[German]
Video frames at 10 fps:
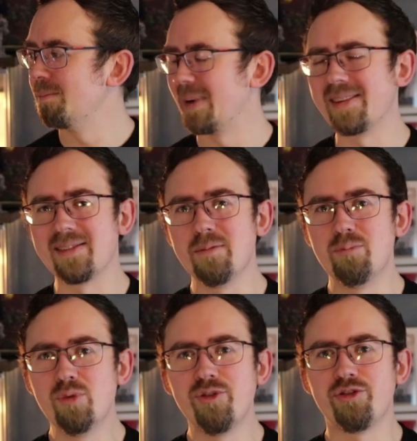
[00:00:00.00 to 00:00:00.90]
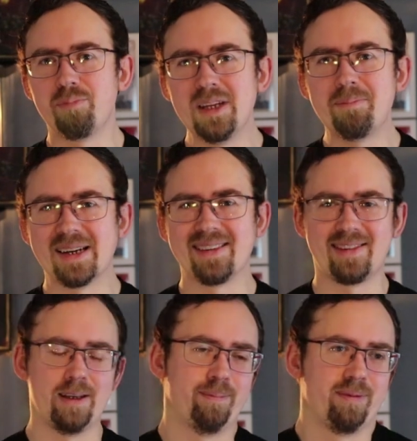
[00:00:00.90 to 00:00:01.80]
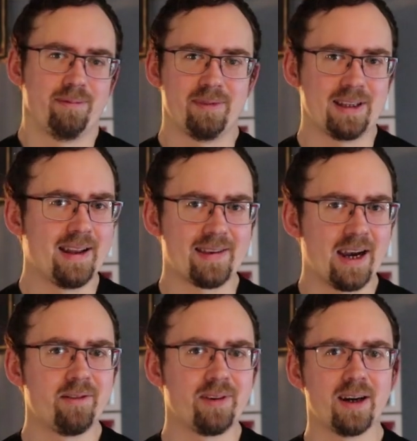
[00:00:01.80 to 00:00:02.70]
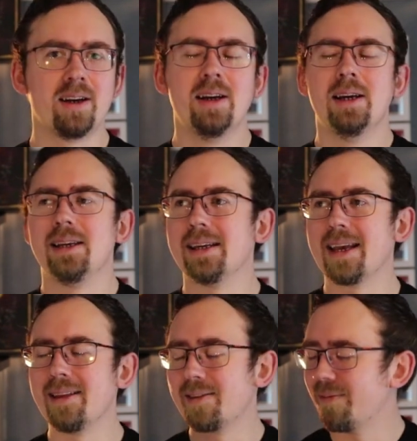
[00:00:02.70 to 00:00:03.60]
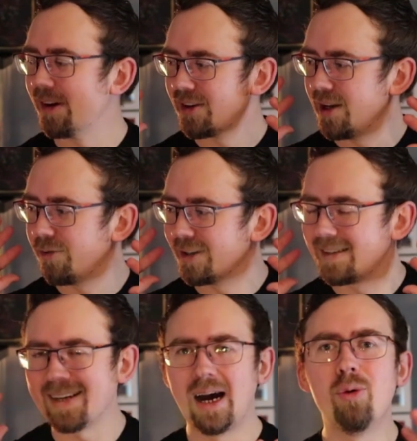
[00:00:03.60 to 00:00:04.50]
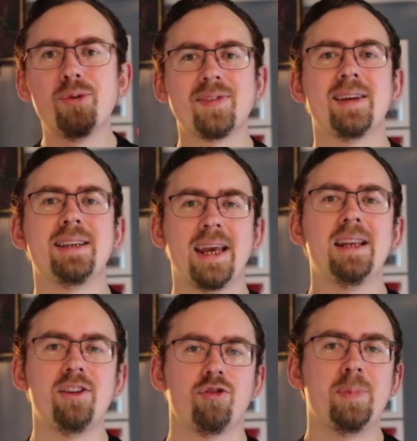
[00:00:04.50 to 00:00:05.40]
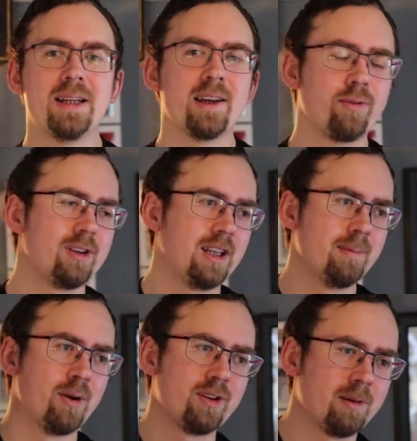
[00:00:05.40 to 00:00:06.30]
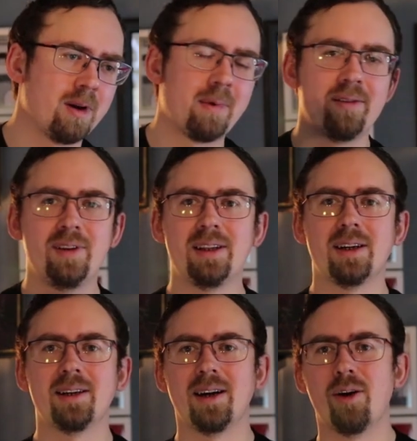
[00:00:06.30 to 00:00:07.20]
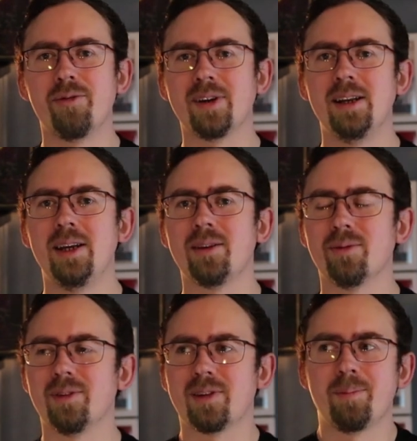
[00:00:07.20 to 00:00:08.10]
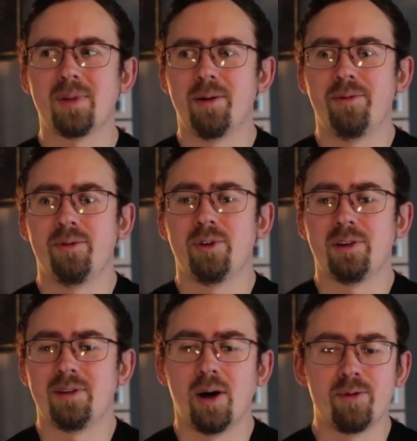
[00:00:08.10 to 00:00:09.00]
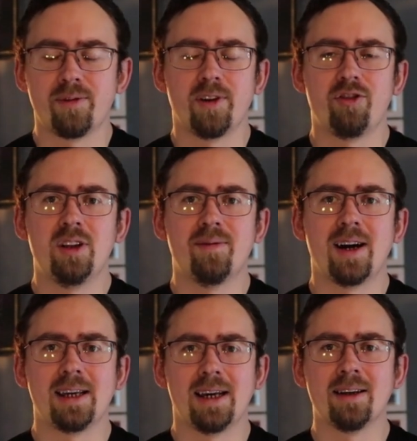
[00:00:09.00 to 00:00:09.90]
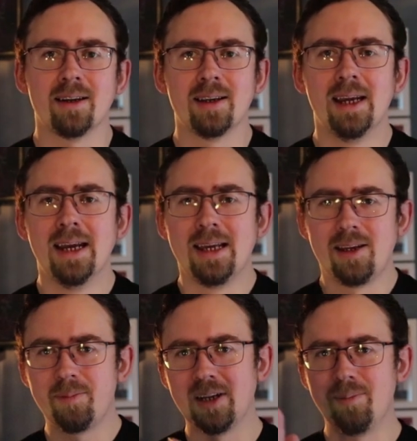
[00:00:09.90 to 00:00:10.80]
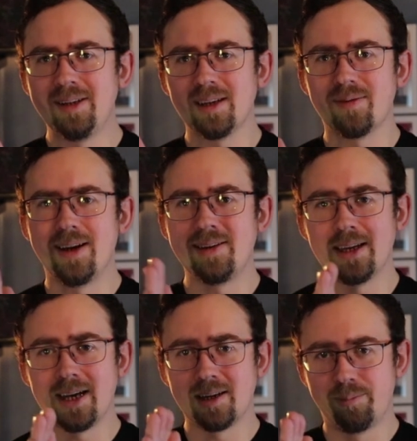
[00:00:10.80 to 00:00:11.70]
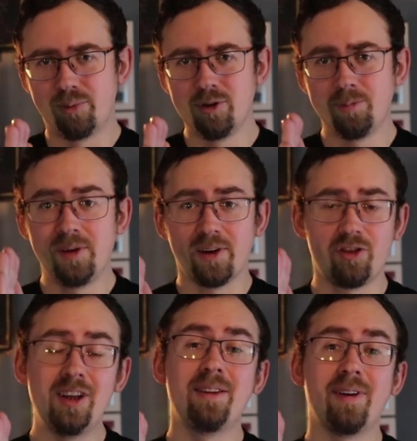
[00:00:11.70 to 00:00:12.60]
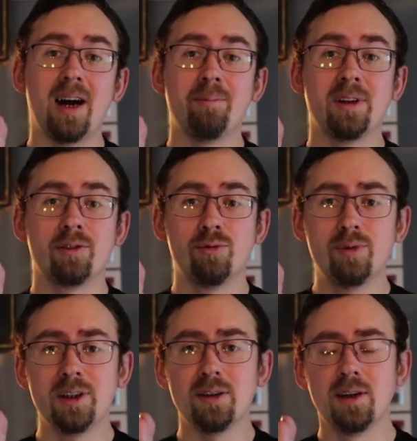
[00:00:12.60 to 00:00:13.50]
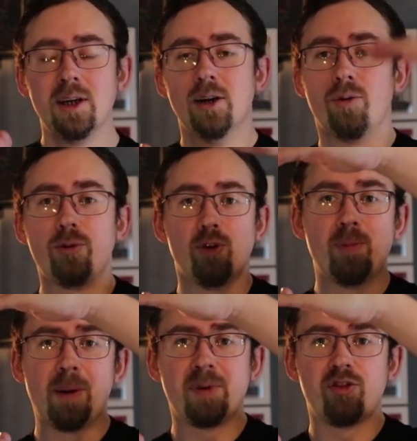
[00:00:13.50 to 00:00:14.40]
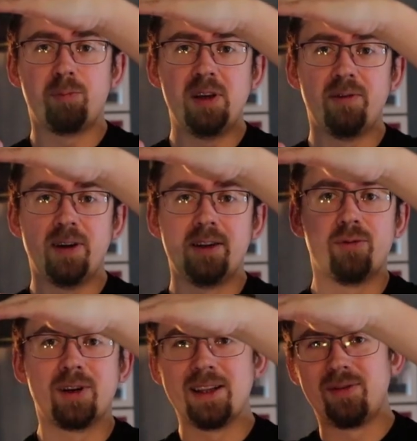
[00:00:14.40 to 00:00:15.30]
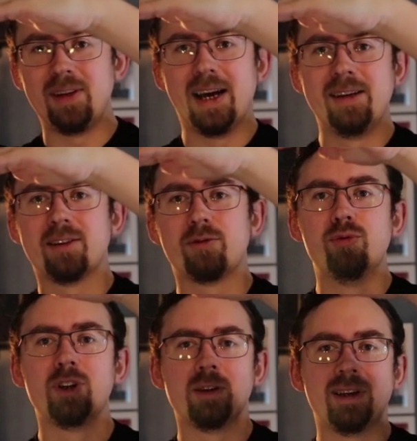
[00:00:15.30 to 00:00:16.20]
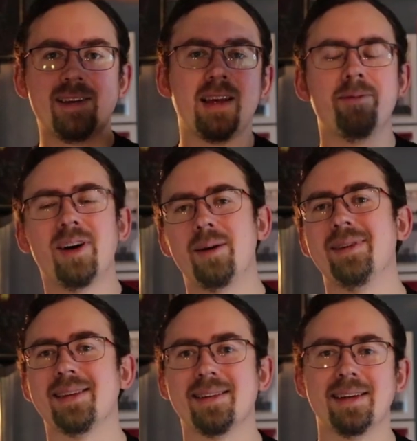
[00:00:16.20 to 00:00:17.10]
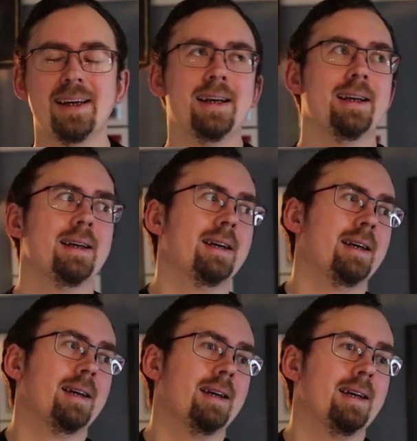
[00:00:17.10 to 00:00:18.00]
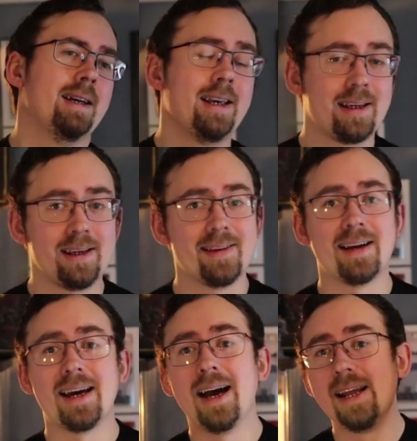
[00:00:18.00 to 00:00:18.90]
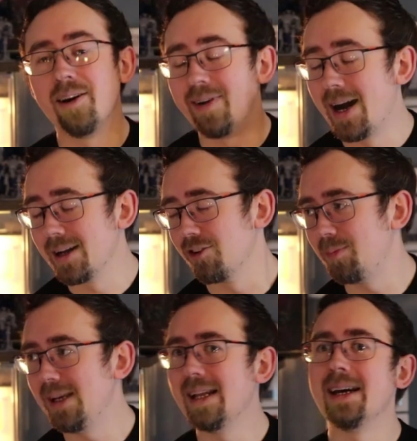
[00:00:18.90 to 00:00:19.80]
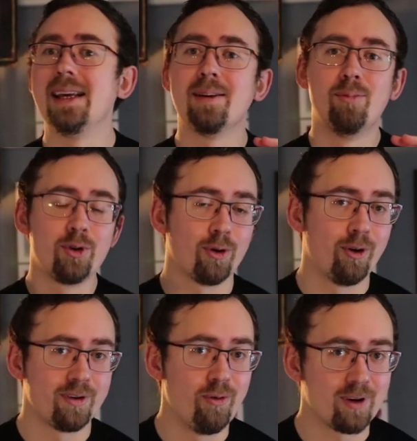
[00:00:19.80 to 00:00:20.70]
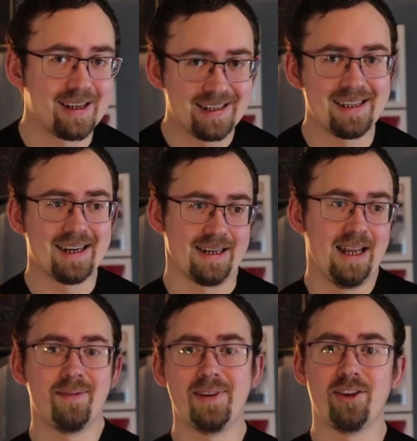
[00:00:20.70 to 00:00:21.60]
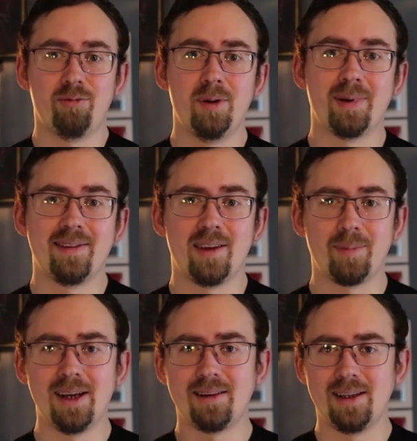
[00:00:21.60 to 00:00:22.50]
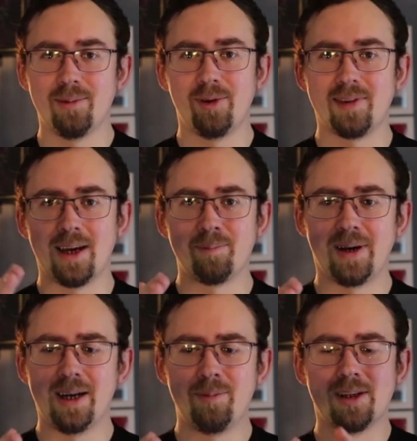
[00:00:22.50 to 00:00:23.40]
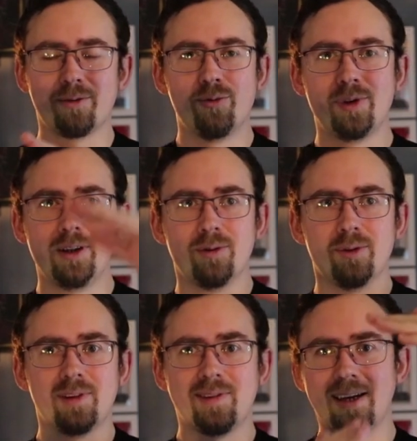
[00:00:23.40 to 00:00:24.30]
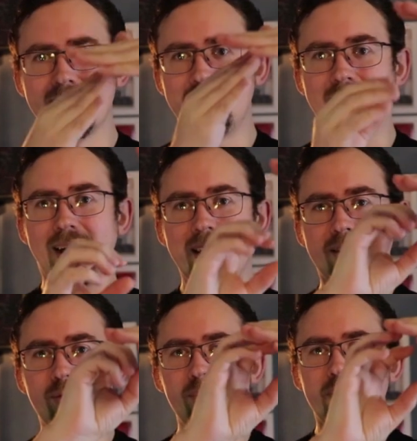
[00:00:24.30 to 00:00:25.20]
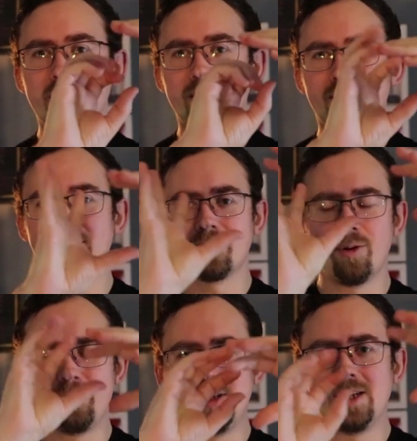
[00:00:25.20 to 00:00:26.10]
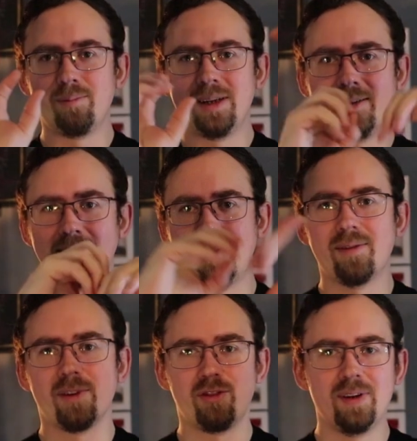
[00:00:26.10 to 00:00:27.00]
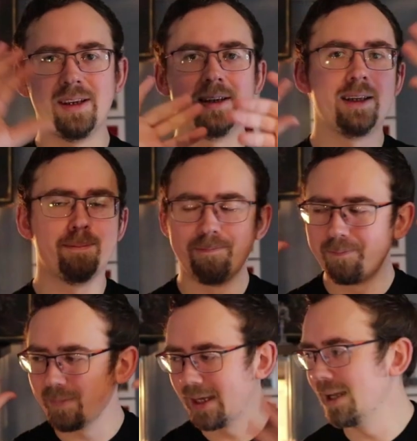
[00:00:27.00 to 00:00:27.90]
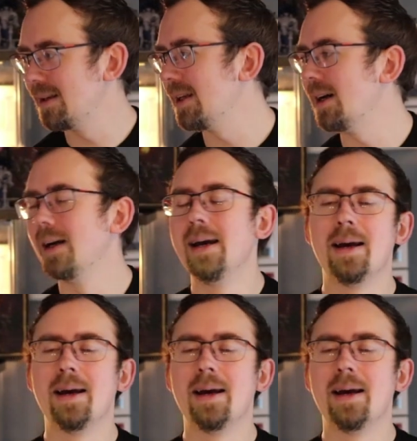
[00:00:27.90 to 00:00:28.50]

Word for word: Bastel Move Spielprinzip. Das ist ganz einfach. Ihr kennt es wahrscheinlich von tausenden Handyspielen. Das wird immer und immer mal wieder aufgelegt und es gibt, glaube ich, wirklich tausend verschiedene Varianten. Ihr habt in der Mitte quasi ein Katapult mit verschiedenen farbenen Kugeln und oben habt ihr ein Spielfeld, wo ganz viele andere Kugeln in derselben Farbe sind. Ich, ihr seid alle erfahrene Spieler, ich muss euch wirklich nicht erklären, wie das Spielprinzip geht. Ihr müsst anpeilen mit der Kugel und zack, drei Kugeln kombinieren mindestens, dann verschwinden die. Kennt ihr,